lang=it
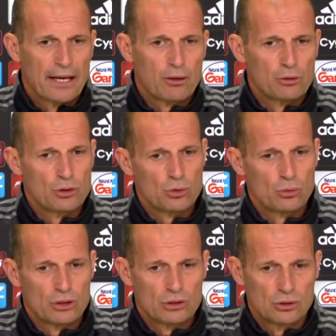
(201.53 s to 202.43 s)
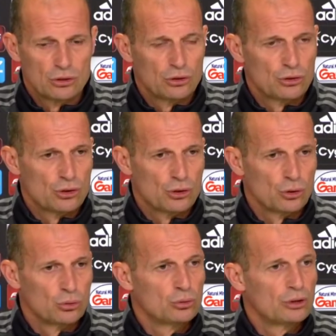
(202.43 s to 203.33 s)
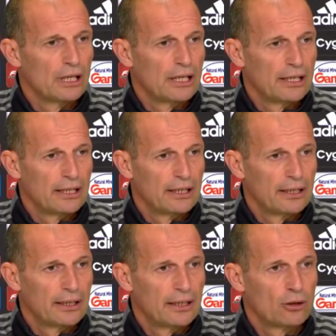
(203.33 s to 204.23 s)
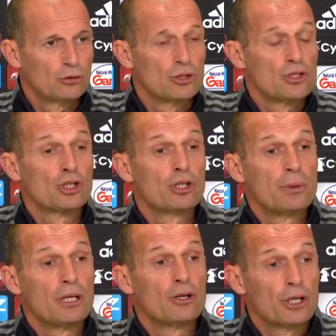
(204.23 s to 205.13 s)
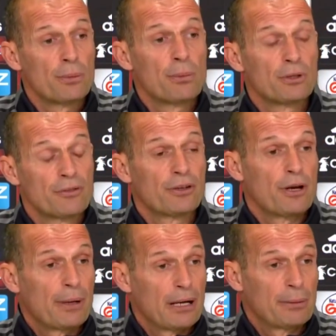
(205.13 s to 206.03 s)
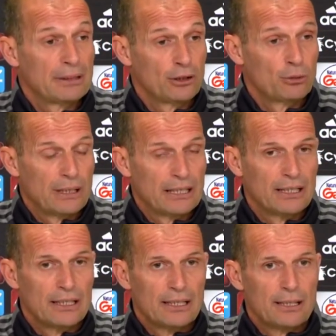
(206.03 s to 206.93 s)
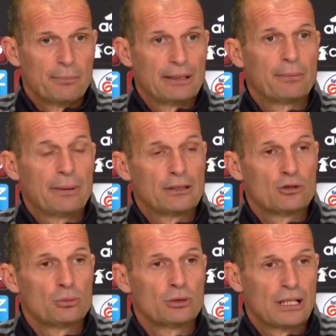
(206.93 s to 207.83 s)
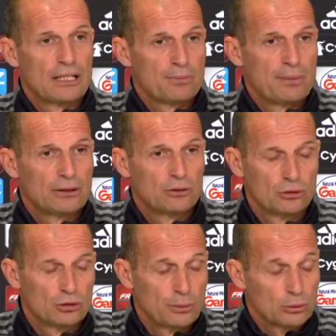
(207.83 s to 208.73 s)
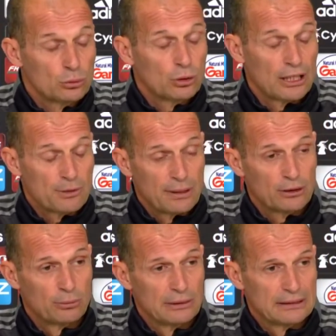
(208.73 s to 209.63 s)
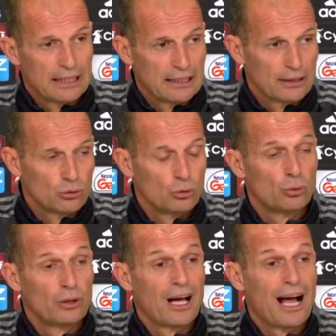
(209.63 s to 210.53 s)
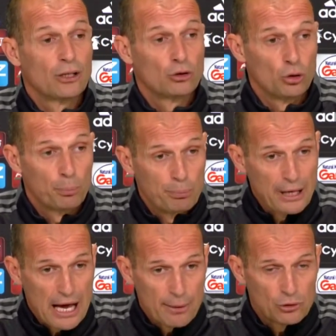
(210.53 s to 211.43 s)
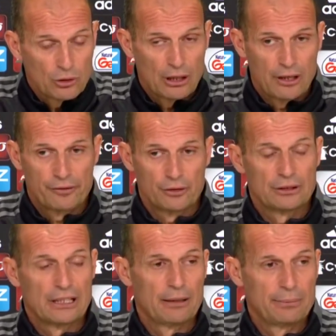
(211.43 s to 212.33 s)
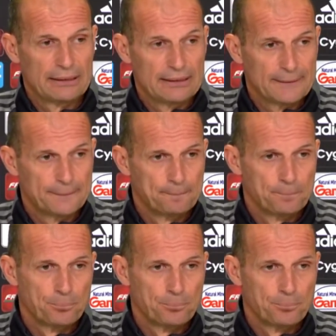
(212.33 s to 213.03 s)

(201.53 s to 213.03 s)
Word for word: e quindi su questo ci sono tutte le, le condizioni migliori per poter fare una bella partita domani, ma dipende subito dall'aspetto, soprattutto dall'aspetto mentale con cui dobbiamo affrontare la partita.